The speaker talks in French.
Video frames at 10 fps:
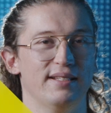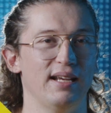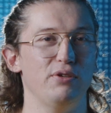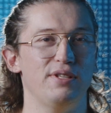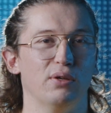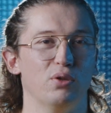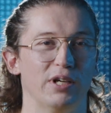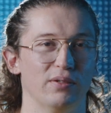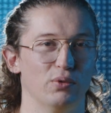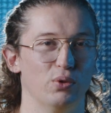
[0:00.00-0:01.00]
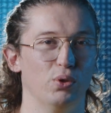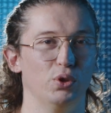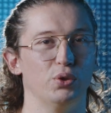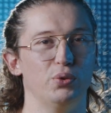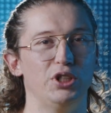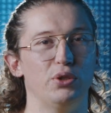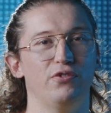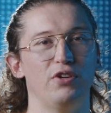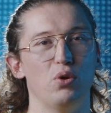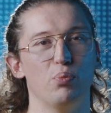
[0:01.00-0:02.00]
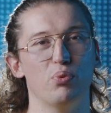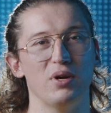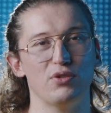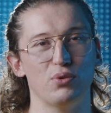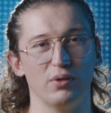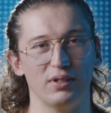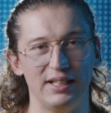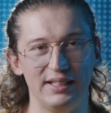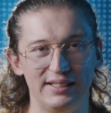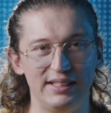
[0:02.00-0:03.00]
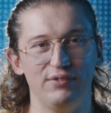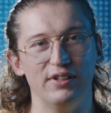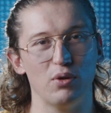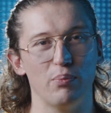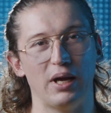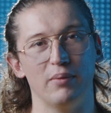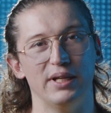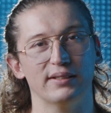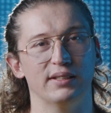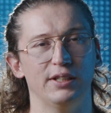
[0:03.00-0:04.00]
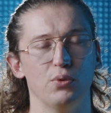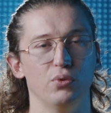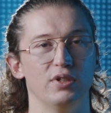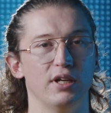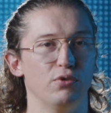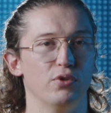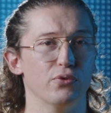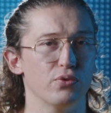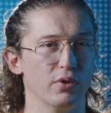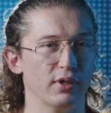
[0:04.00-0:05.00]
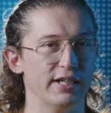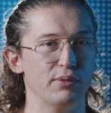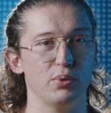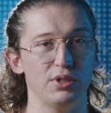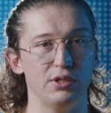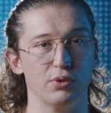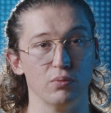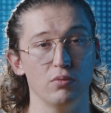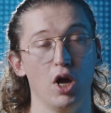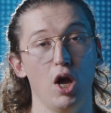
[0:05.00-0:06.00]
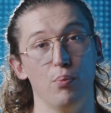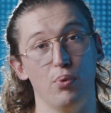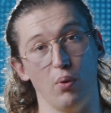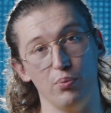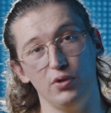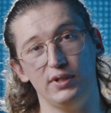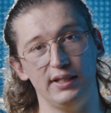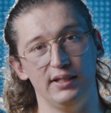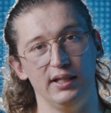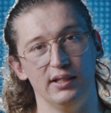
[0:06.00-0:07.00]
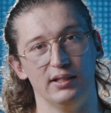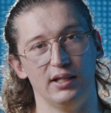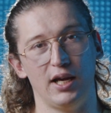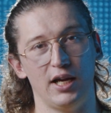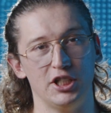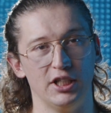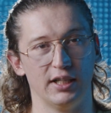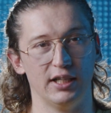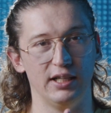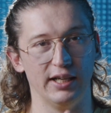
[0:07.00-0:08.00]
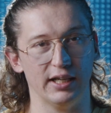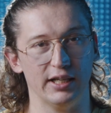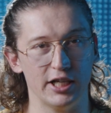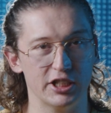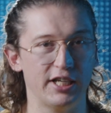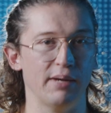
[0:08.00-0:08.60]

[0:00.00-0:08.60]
Salut, c'est Romain. Aujourd'hui, je fais le point sur les différents paramètres qui ont une influence sur l'exposition pour mieux t'aider à gérer les réglages